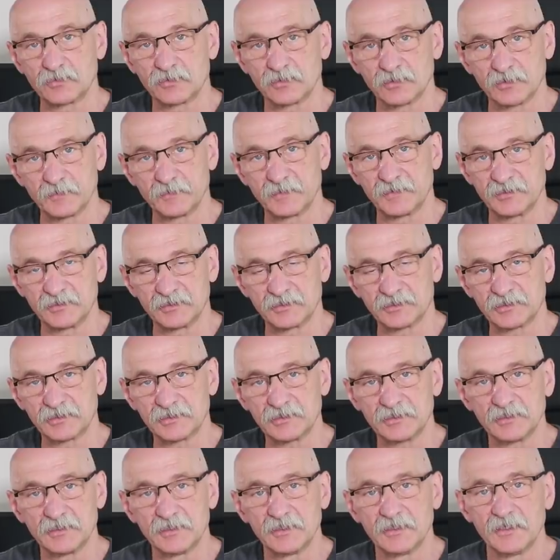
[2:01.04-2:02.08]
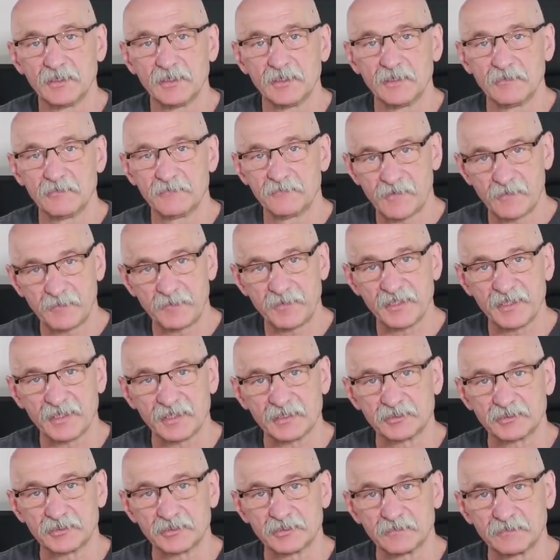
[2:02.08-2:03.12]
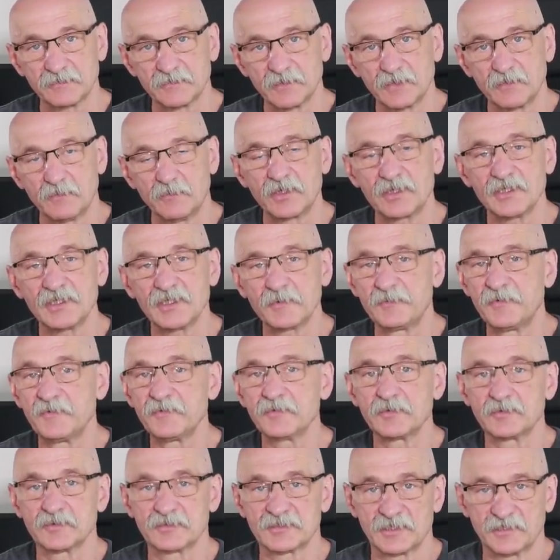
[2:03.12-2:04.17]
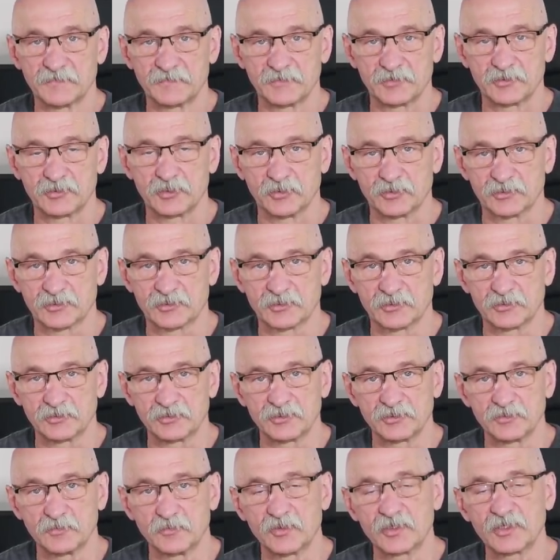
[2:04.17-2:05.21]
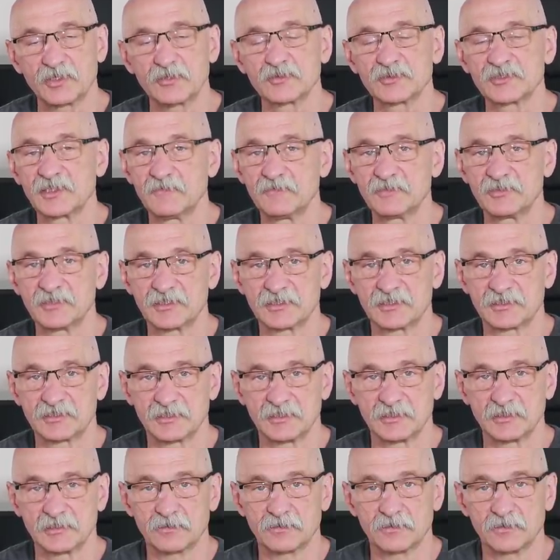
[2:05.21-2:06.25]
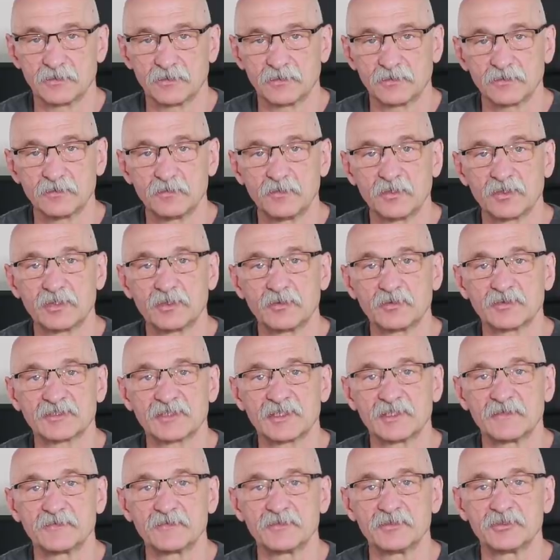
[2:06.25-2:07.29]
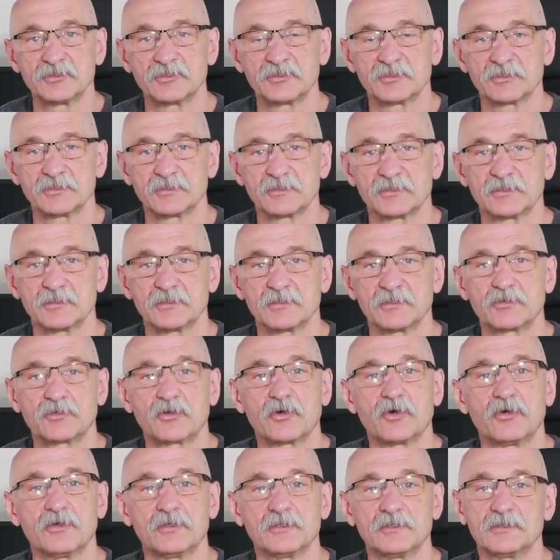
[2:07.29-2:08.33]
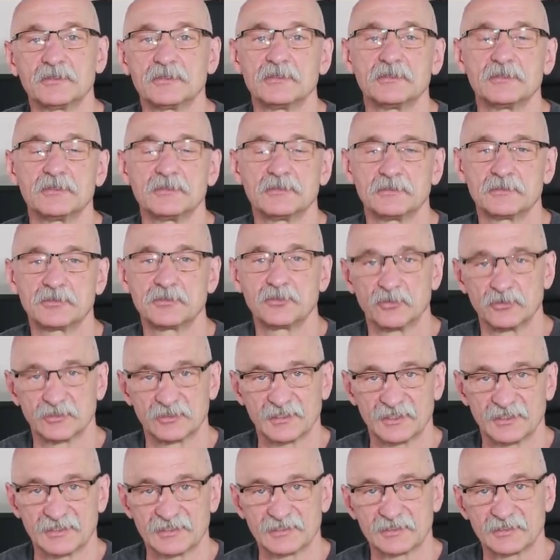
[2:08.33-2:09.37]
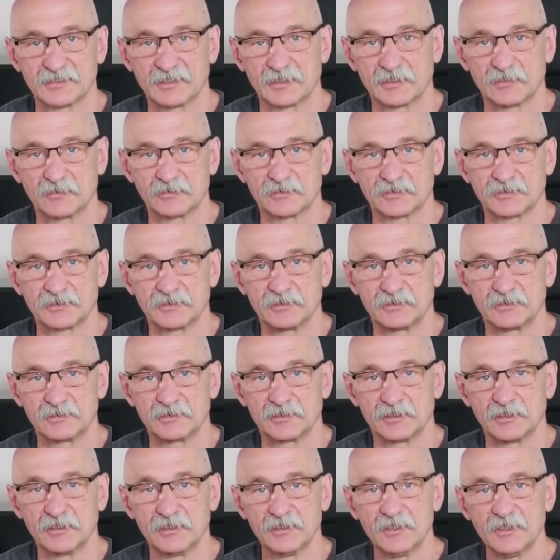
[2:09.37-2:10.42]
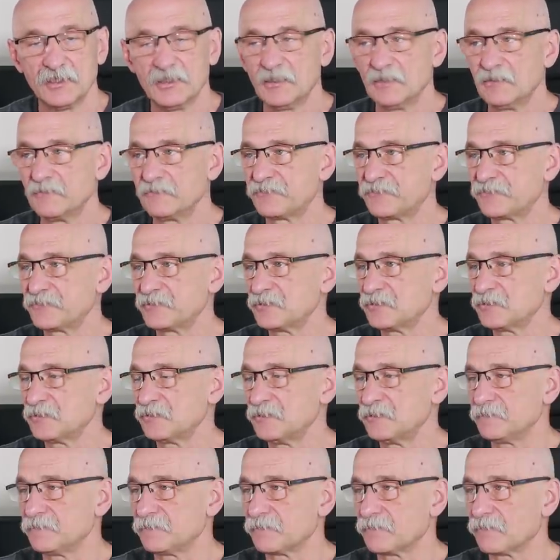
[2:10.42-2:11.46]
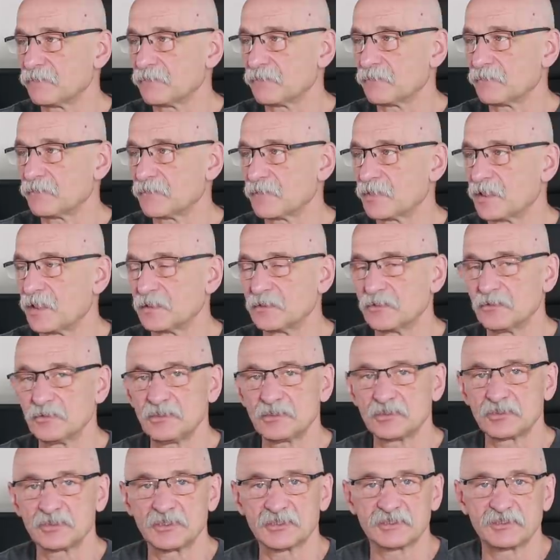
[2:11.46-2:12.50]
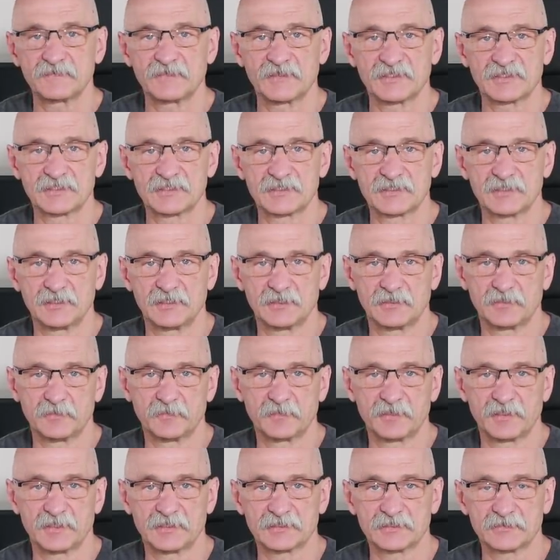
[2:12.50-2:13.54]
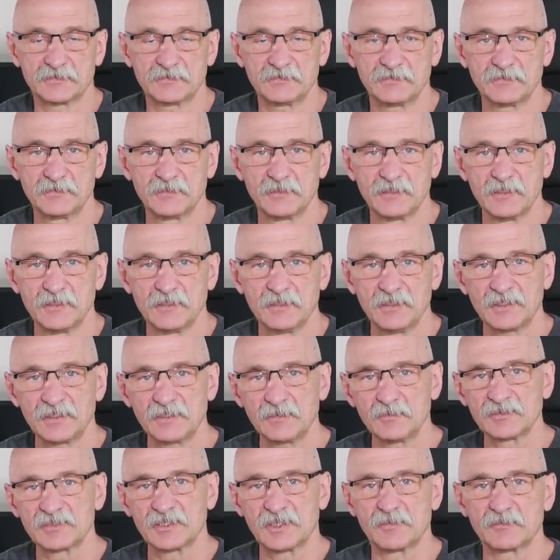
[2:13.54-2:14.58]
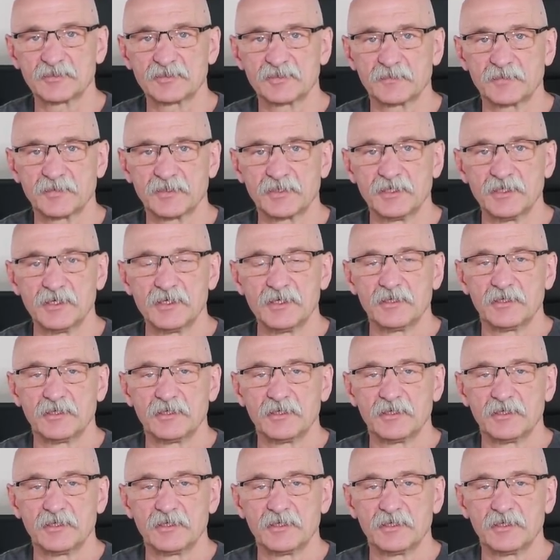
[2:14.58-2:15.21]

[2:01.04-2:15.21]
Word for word: który będzie w aparacie. Mogę na pewno ustawić ostrość, mogę ustawić nasycenie koloru, mogę ustawić e, kontrast takiego zdjęcia. W kanonie mm, to się nazywa style obrazu. Ja tam ustawiam sobie